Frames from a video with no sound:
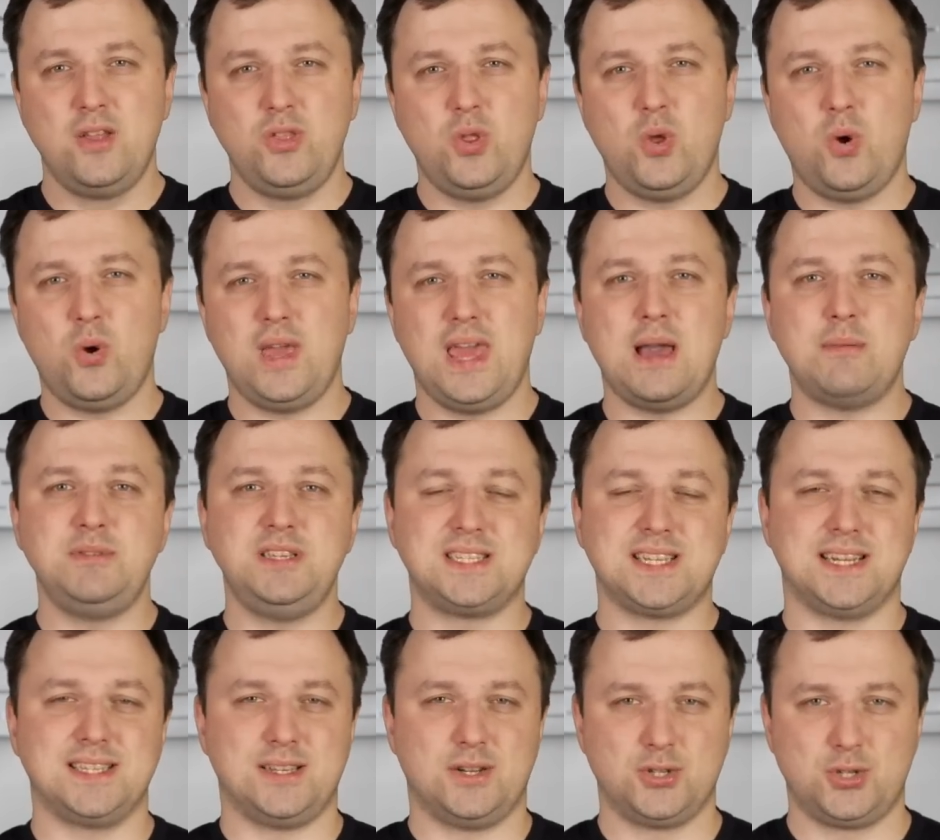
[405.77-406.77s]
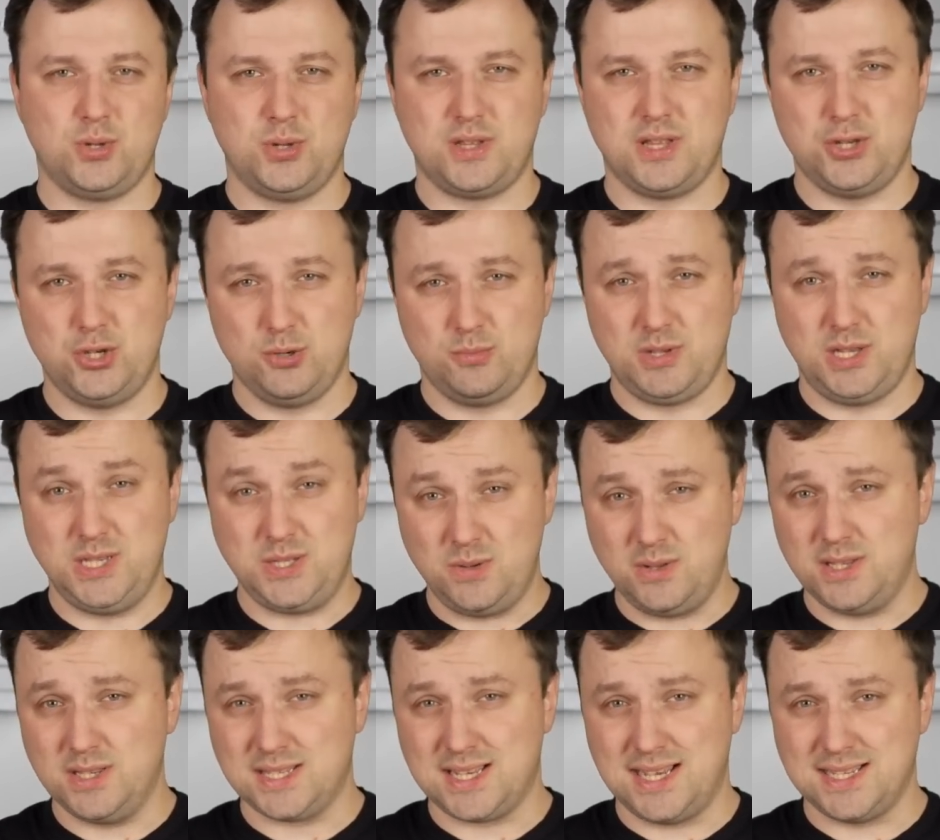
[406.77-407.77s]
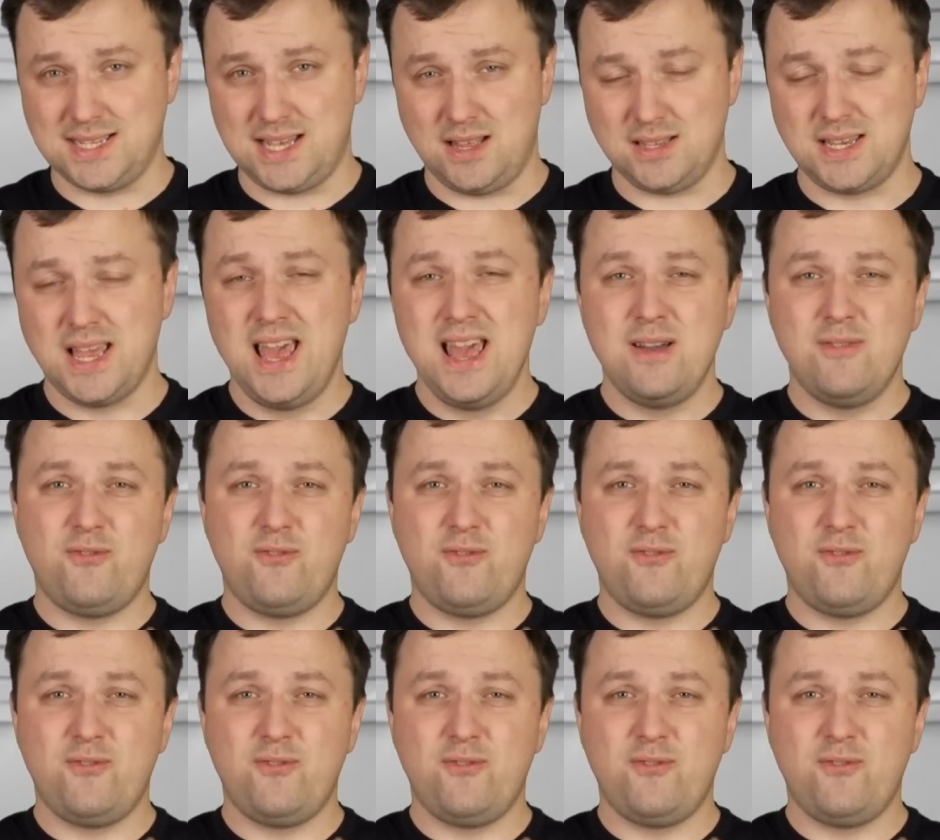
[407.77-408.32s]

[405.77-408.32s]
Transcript: но я бы не сказал, что это на чем-то действительно сказалось.